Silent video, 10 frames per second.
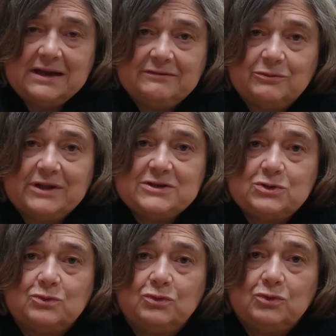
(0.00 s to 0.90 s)
à la
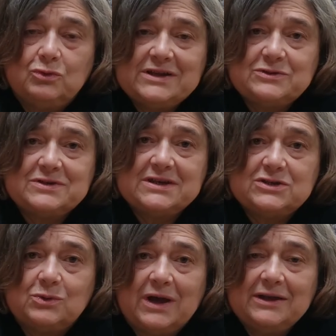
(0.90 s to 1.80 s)
fondation de
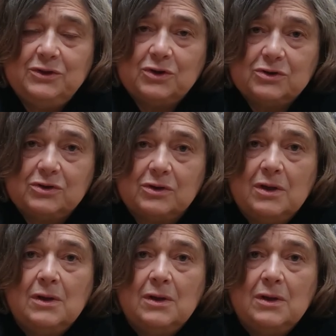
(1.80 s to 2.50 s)
l'association ADOC.